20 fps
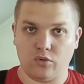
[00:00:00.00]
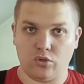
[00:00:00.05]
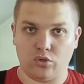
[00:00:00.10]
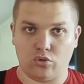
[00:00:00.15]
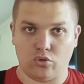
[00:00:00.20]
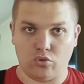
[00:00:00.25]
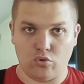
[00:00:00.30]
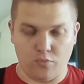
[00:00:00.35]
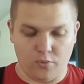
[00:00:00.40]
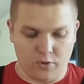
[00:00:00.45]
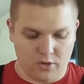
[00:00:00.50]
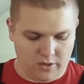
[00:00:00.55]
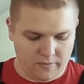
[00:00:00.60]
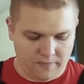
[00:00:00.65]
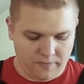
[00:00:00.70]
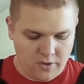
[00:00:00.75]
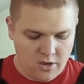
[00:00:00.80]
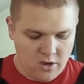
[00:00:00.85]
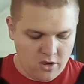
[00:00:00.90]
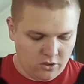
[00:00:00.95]
вот трубка.
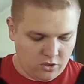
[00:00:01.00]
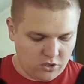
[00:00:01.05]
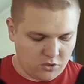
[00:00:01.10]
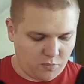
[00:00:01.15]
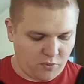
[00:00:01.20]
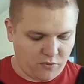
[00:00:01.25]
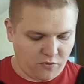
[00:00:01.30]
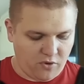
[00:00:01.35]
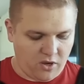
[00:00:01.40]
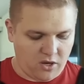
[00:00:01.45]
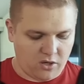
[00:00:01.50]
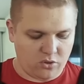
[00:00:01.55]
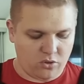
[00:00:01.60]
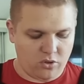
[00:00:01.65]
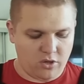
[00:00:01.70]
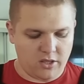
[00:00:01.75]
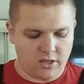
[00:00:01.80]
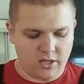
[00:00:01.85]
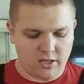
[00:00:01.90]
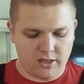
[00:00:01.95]
То есть по
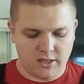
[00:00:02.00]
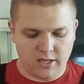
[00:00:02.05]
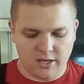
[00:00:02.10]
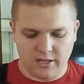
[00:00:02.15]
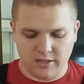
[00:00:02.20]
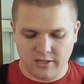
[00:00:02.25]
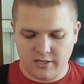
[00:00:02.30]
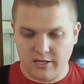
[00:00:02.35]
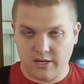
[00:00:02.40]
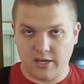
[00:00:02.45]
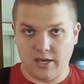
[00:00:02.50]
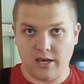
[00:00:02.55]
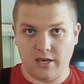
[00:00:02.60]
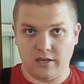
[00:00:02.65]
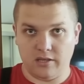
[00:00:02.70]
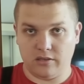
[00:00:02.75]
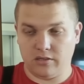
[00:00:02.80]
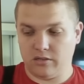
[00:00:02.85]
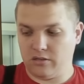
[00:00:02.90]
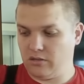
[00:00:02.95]
факту этот тен
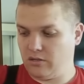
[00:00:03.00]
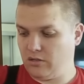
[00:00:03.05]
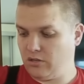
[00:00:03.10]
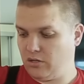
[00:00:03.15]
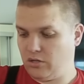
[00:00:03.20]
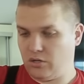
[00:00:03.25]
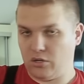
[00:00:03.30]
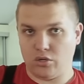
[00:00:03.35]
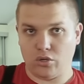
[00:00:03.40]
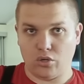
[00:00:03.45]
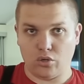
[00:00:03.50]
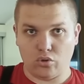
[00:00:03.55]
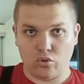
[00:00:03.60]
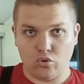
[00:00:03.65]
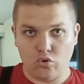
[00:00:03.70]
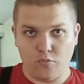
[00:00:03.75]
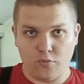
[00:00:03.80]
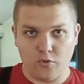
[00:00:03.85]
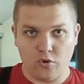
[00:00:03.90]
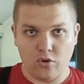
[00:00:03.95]
греет э,
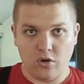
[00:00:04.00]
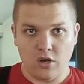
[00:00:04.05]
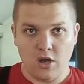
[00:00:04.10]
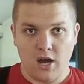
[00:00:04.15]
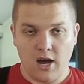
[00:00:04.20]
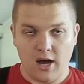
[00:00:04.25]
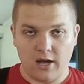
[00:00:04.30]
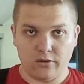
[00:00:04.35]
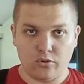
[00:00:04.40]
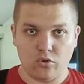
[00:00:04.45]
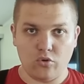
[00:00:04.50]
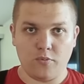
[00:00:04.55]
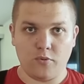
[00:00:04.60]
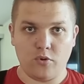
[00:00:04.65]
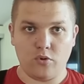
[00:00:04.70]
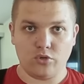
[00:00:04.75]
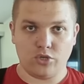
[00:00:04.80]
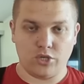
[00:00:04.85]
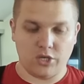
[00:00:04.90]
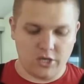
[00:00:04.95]
трубку, а
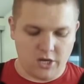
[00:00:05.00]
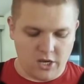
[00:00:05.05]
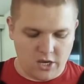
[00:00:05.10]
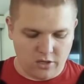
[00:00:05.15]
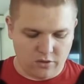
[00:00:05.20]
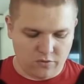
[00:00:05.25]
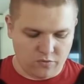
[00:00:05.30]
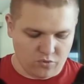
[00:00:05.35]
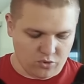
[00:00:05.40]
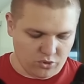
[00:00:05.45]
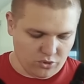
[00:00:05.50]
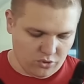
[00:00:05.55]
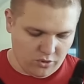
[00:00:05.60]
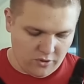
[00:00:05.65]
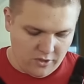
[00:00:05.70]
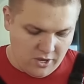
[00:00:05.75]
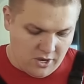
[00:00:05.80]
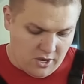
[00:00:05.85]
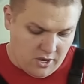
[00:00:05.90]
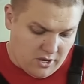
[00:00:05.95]
трубка уже греет воду.
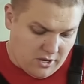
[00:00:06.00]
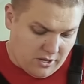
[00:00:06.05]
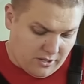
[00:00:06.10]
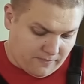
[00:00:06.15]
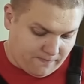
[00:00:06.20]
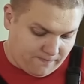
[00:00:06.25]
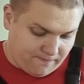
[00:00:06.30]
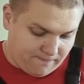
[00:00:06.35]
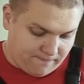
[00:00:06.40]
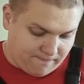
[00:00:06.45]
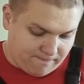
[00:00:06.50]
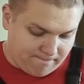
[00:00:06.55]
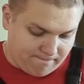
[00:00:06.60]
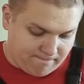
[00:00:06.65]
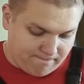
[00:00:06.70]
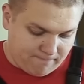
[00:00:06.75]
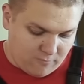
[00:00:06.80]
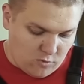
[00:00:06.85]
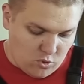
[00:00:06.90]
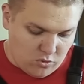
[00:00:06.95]

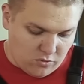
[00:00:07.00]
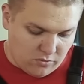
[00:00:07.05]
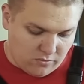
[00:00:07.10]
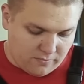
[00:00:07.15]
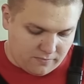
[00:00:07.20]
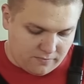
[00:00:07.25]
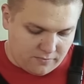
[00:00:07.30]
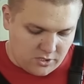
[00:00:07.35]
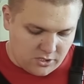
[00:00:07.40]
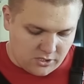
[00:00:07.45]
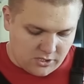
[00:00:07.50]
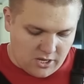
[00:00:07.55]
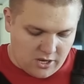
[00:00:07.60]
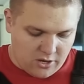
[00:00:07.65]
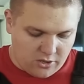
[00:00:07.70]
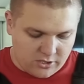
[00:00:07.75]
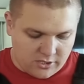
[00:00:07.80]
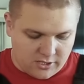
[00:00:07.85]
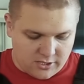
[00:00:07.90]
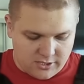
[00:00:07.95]
Ну, не
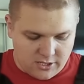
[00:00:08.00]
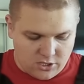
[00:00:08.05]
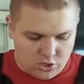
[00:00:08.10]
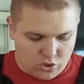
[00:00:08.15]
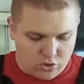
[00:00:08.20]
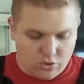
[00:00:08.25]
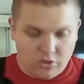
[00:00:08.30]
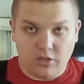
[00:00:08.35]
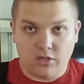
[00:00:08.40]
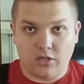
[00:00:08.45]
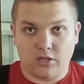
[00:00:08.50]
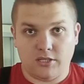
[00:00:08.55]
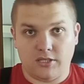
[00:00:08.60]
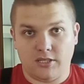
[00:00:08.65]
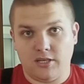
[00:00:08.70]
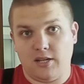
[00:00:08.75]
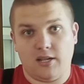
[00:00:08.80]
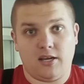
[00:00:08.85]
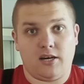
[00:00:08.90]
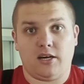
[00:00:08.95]
знаю, сказать, что это
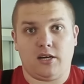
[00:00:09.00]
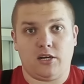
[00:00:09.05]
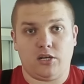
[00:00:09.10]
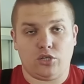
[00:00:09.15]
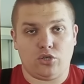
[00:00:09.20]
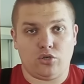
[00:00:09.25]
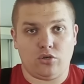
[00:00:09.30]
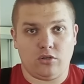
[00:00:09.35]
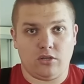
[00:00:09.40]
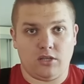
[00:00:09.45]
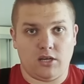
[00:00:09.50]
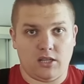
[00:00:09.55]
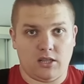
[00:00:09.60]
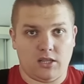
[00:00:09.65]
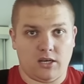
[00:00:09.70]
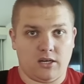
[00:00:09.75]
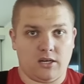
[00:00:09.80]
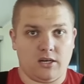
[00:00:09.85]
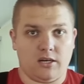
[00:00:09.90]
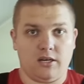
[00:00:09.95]
сильно хорошо, да,
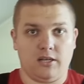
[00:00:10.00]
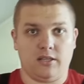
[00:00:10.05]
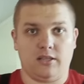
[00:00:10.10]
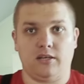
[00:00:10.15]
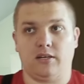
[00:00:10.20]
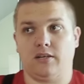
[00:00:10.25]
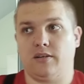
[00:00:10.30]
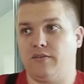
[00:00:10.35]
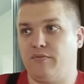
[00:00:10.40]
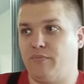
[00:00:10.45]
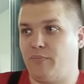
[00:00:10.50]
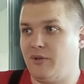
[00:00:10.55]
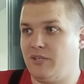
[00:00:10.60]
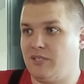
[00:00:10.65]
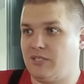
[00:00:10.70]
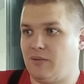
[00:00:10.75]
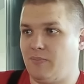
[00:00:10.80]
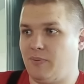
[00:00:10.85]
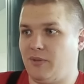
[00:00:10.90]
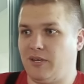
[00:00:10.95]
так как это, в
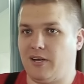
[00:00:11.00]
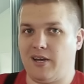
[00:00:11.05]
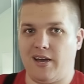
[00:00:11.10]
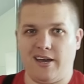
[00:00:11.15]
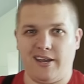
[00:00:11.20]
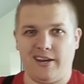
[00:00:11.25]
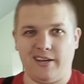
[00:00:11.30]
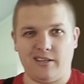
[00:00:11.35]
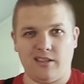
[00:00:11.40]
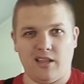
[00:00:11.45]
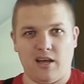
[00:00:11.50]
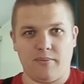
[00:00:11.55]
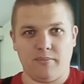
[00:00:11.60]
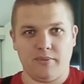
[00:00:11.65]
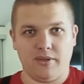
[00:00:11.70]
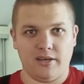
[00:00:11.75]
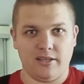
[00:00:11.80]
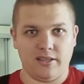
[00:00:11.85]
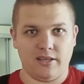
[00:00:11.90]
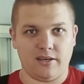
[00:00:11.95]
принципе, такая
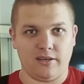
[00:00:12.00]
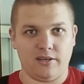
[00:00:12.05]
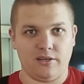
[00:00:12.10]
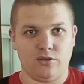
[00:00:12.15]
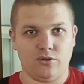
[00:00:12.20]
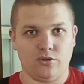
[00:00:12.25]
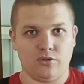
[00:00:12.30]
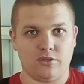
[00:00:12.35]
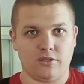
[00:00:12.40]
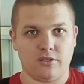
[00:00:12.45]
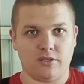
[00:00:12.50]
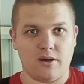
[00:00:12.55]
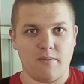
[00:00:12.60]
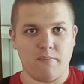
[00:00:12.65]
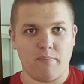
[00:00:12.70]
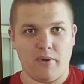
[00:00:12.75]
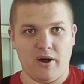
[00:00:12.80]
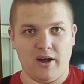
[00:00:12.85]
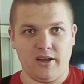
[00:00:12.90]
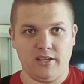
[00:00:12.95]
рекламная, да, идет
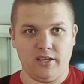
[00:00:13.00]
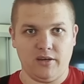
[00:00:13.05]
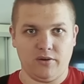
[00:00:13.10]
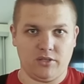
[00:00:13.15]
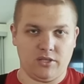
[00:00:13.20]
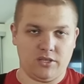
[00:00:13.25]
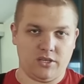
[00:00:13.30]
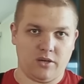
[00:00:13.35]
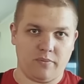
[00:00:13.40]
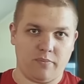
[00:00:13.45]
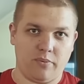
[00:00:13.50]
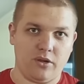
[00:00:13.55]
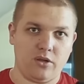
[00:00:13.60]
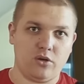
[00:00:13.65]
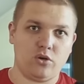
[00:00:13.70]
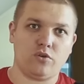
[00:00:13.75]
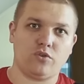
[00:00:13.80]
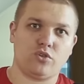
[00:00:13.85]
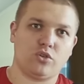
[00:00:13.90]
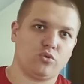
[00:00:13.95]
компания вот этих
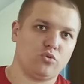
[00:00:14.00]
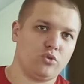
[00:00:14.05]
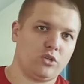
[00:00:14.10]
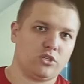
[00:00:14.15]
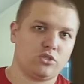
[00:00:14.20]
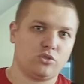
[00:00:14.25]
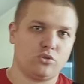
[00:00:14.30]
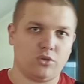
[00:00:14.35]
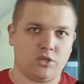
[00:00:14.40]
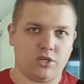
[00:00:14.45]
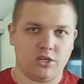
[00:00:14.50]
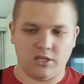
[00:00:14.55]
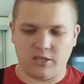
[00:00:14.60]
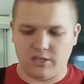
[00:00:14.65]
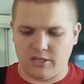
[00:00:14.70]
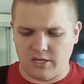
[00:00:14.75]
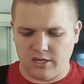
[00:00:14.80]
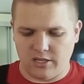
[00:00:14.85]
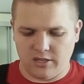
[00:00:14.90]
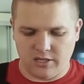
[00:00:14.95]
болеров, у нас сухие
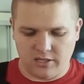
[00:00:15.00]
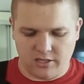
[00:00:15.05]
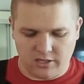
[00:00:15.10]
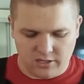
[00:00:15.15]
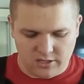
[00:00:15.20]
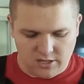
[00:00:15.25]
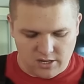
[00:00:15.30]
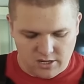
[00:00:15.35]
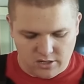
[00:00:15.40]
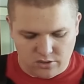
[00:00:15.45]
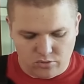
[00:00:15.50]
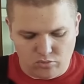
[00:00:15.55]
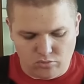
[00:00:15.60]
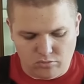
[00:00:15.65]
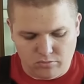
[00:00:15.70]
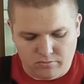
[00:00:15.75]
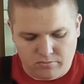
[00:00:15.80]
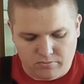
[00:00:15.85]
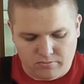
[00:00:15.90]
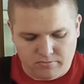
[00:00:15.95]
тены и так далее, ну,
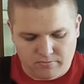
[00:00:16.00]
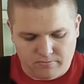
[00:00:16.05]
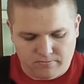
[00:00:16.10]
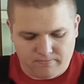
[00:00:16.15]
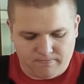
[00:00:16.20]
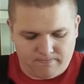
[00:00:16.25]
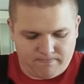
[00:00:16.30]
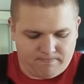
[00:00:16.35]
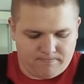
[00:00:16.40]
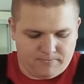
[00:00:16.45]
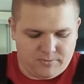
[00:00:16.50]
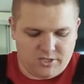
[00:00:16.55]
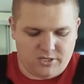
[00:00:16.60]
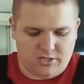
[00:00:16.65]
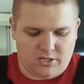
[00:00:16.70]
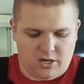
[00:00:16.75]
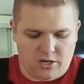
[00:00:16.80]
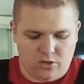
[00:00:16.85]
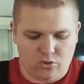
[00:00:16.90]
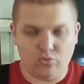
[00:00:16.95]
не
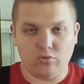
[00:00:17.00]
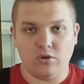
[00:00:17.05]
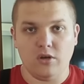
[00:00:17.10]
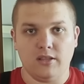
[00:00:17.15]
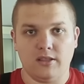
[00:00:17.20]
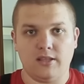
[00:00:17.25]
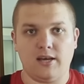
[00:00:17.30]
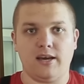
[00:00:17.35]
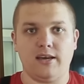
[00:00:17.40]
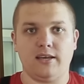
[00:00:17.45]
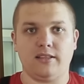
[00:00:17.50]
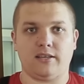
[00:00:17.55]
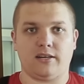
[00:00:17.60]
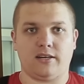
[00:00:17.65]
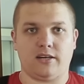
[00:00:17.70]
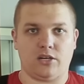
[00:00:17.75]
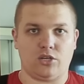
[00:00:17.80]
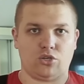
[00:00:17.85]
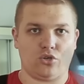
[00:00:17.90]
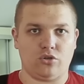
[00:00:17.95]
знаю, ну, да, это
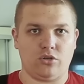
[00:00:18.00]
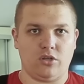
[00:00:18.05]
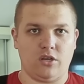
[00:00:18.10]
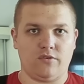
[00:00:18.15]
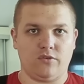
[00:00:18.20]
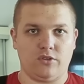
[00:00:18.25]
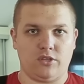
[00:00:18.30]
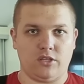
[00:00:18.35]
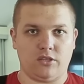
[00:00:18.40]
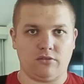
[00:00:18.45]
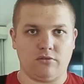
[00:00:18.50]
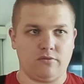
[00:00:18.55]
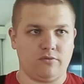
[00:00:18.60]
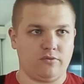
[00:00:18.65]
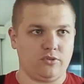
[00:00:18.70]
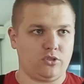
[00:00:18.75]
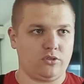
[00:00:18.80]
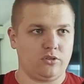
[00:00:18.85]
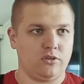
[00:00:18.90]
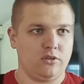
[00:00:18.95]
хорошо для вот этого
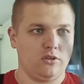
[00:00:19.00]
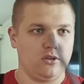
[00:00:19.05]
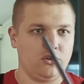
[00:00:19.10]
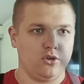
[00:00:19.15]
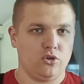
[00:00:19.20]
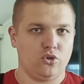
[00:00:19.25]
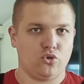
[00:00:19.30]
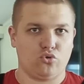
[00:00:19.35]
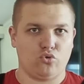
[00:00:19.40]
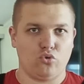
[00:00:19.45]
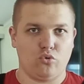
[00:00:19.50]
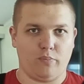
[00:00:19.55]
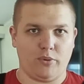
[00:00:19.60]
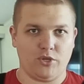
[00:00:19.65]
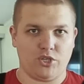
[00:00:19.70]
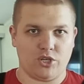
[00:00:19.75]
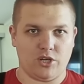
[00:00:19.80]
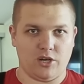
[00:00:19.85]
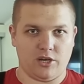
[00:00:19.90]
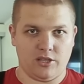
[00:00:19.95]
вот
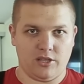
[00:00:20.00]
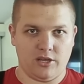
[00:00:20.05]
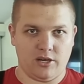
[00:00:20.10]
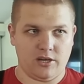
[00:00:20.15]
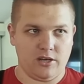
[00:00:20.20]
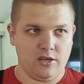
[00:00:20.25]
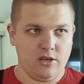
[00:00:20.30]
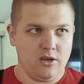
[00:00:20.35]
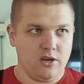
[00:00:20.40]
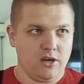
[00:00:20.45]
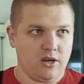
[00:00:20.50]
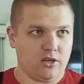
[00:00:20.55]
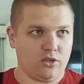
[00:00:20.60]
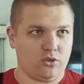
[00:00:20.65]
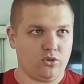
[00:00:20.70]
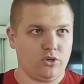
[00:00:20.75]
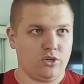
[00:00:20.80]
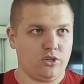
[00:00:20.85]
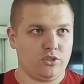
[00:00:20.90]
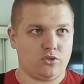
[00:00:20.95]
штурпачка, да,
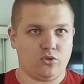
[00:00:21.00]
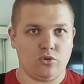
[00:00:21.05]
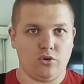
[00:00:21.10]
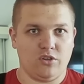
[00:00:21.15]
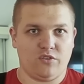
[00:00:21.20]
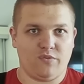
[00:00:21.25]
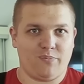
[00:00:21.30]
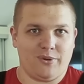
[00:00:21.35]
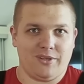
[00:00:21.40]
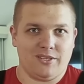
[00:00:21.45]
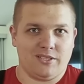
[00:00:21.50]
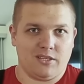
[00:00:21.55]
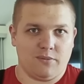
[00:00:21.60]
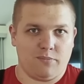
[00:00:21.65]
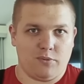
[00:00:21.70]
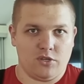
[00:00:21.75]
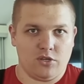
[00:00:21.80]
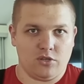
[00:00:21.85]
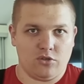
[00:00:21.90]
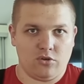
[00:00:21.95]
который стоит, в
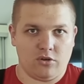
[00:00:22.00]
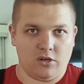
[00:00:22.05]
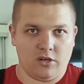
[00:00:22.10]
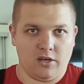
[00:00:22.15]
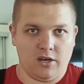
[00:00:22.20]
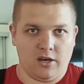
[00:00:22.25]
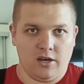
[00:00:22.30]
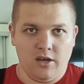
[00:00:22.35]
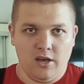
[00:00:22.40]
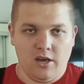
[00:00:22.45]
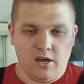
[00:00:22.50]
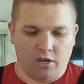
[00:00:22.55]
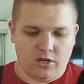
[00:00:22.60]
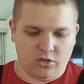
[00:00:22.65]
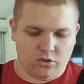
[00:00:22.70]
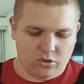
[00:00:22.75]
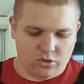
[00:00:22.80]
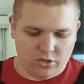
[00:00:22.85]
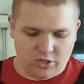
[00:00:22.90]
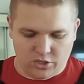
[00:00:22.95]
принципе, недорого,
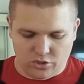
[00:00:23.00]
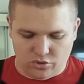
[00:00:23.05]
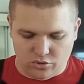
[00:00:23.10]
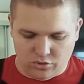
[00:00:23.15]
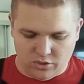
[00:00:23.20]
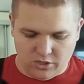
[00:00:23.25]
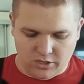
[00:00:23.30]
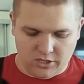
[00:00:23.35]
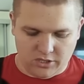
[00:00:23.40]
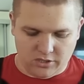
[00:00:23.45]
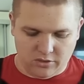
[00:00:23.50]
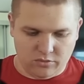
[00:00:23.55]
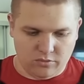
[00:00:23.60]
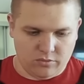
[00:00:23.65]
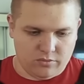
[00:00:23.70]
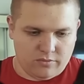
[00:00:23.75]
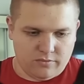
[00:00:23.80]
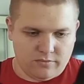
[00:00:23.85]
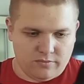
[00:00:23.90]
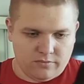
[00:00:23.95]
который отсюда,
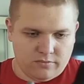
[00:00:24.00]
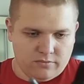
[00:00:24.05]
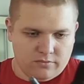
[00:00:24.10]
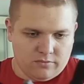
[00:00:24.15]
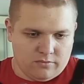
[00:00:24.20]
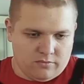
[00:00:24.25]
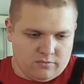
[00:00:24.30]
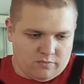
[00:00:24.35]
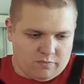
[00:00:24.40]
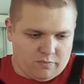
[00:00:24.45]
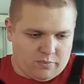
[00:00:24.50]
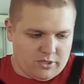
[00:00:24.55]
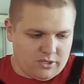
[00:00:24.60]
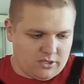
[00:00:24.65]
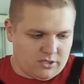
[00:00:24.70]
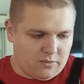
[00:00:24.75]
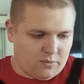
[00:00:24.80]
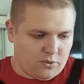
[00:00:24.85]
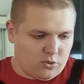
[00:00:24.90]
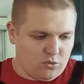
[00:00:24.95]
ну, в
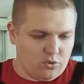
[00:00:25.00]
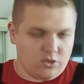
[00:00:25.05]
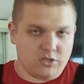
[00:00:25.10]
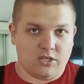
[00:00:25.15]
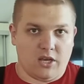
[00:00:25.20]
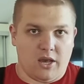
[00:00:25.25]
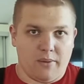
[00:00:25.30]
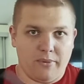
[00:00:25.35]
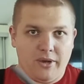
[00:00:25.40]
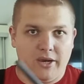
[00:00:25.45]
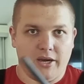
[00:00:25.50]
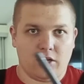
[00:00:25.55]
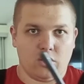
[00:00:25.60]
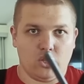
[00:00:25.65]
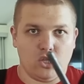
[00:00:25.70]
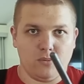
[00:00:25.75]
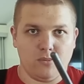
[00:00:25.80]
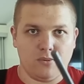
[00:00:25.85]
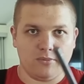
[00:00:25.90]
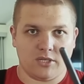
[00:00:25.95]
принципе, ну не знаю, мы
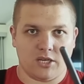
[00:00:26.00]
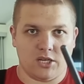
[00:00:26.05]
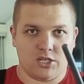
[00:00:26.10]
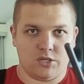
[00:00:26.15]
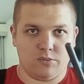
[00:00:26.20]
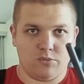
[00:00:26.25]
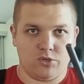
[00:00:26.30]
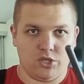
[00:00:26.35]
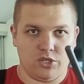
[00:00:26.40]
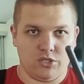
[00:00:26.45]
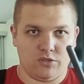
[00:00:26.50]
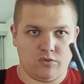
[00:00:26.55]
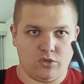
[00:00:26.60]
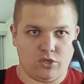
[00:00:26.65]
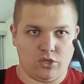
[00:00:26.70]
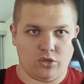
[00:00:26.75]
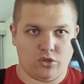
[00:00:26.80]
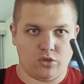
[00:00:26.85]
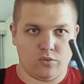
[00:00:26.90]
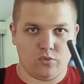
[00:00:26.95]
экономим, скажем, жизнь
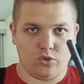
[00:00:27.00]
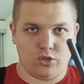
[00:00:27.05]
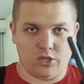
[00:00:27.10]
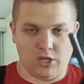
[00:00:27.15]
вот этому